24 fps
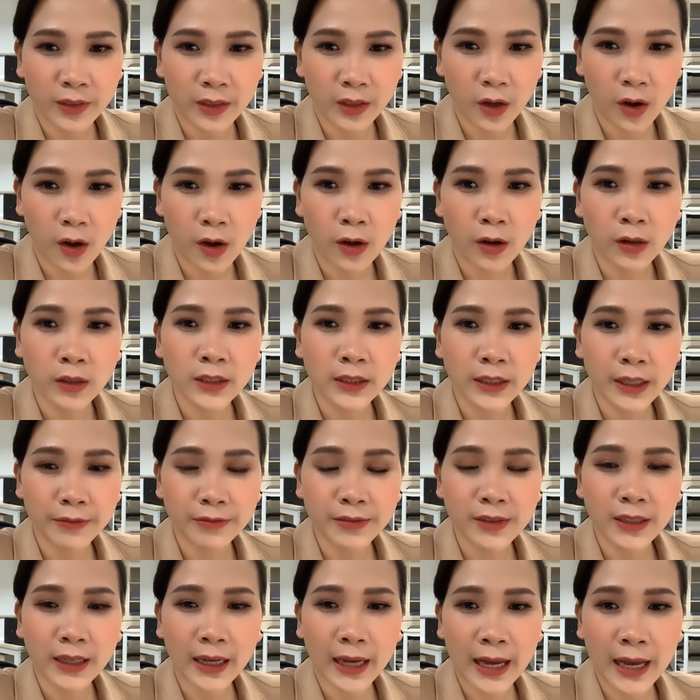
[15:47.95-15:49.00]
có những cái
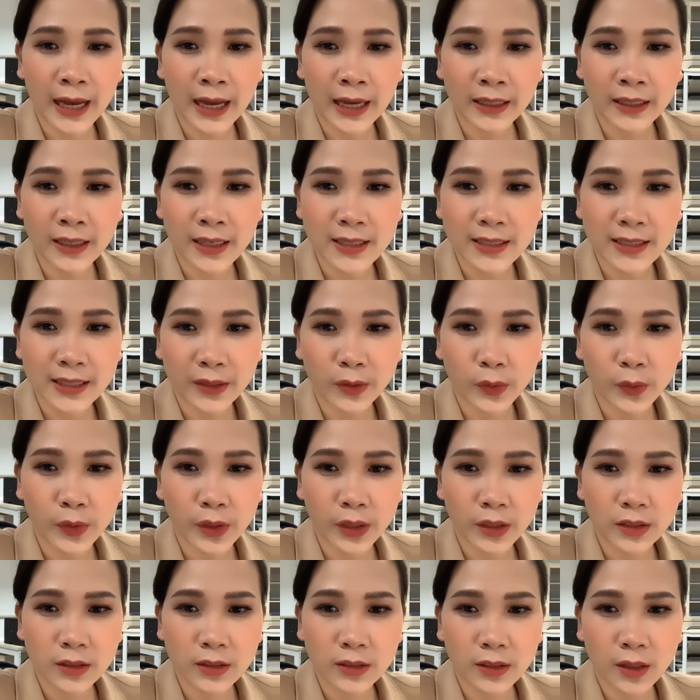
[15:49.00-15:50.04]
phương án để giải quyết,
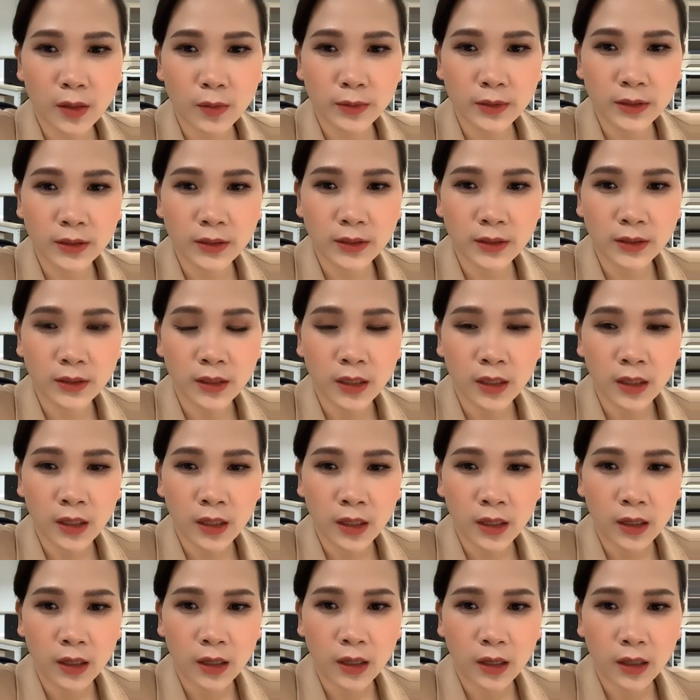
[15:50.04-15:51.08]
chứ không thì
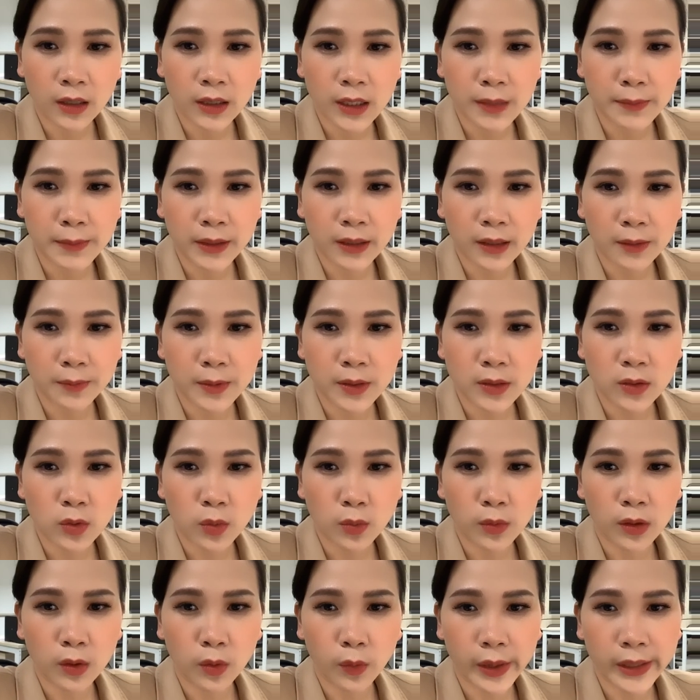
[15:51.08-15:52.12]
khi mà tập thể dục
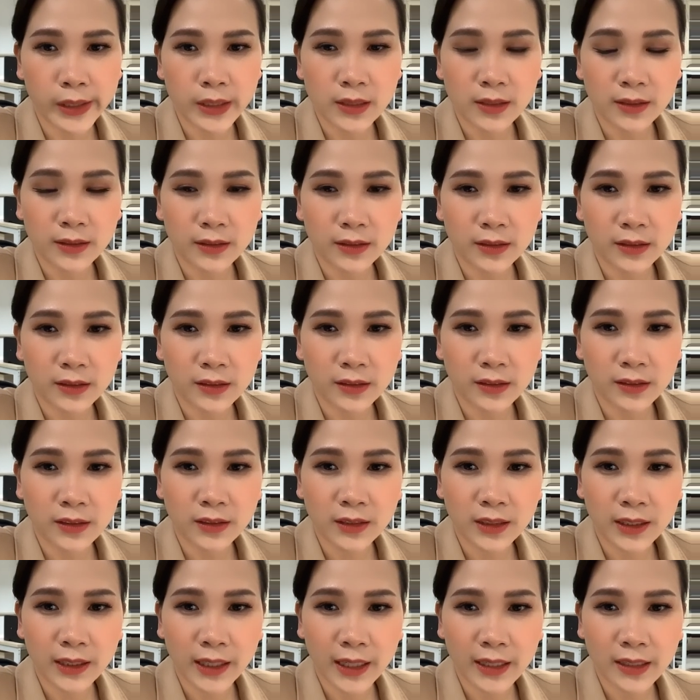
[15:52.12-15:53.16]
ở ngoài trời như
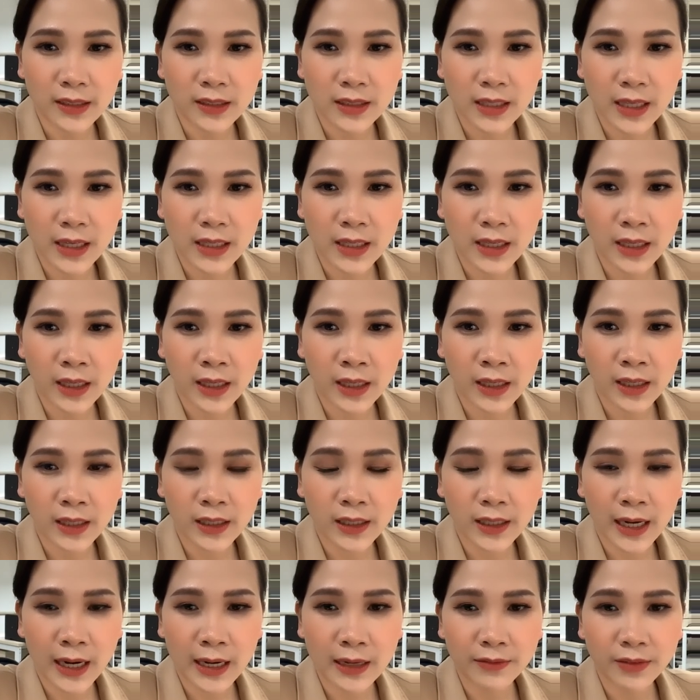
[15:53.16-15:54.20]
thế này thì sẽ
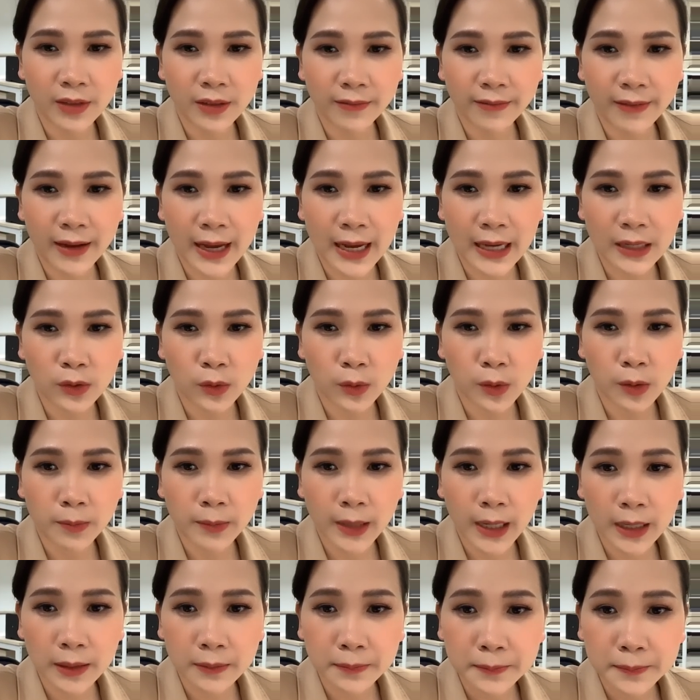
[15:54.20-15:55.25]
khá là vất vả đúng không
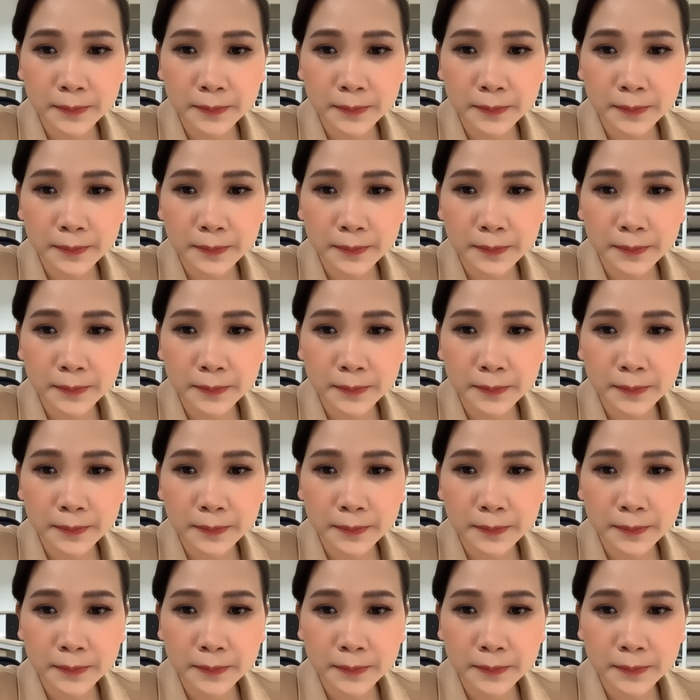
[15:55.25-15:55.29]
ạ?